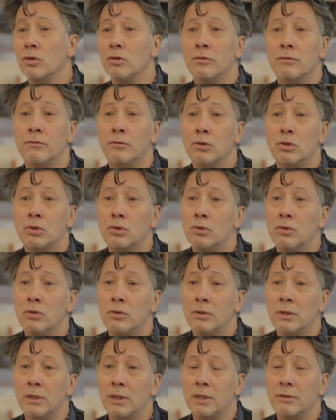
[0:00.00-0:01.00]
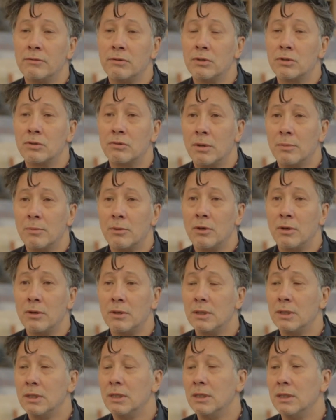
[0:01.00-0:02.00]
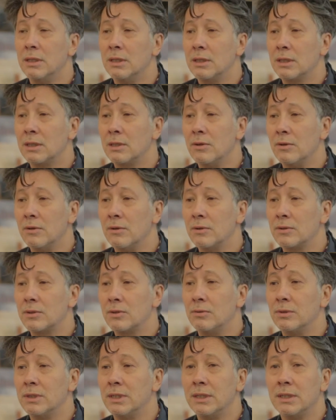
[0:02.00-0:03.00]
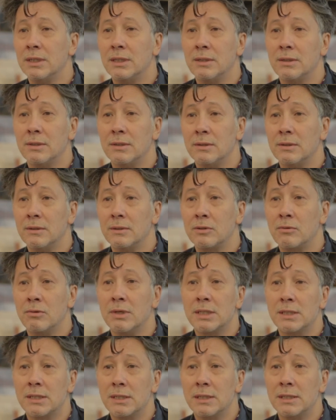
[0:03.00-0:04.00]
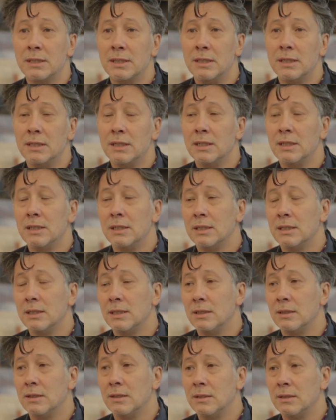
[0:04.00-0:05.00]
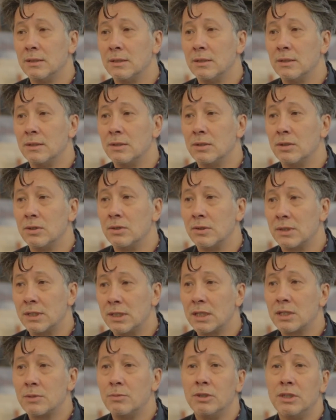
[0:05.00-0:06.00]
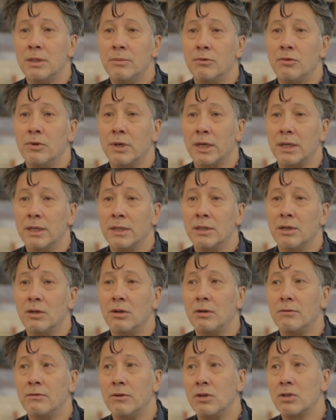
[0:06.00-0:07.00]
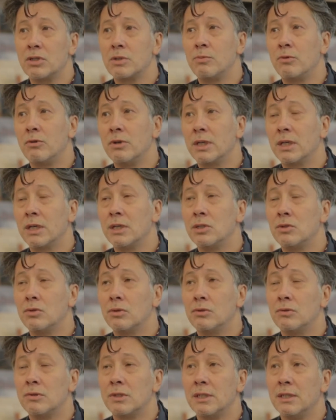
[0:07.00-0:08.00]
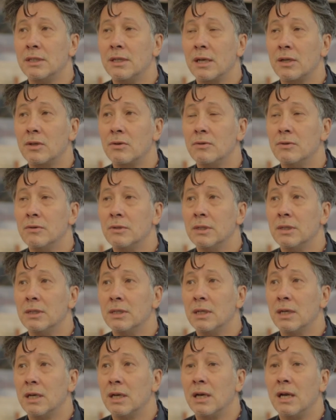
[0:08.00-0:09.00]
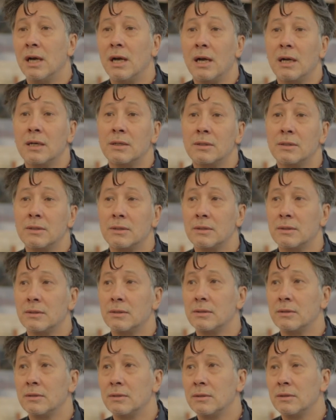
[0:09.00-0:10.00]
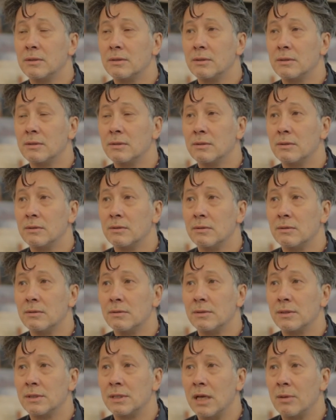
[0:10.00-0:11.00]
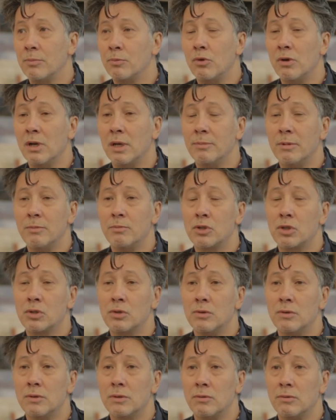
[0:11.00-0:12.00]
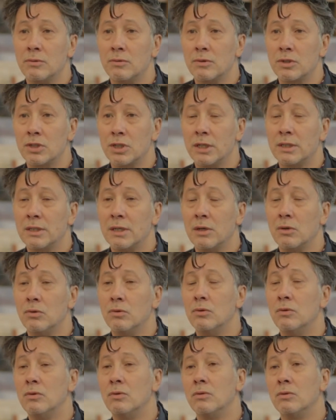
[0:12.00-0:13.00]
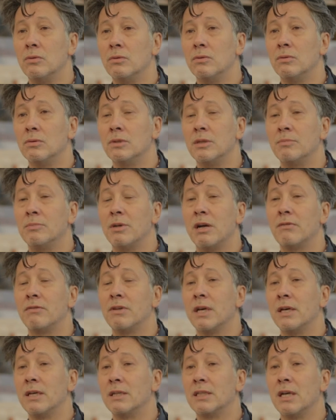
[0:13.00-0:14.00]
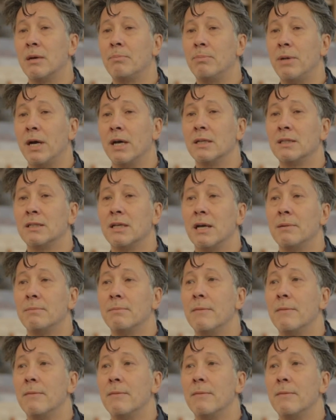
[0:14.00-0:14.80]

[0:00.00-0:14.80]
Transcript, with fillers: une photo éventuellement, quand on est euh, coincé. Euh, je sais que je me débrouillerai. En revanche, pour l'écriture du scénario, Là, euh, c'est un peu la même chose, on se jette à l'eau, on y parvient étape par étape,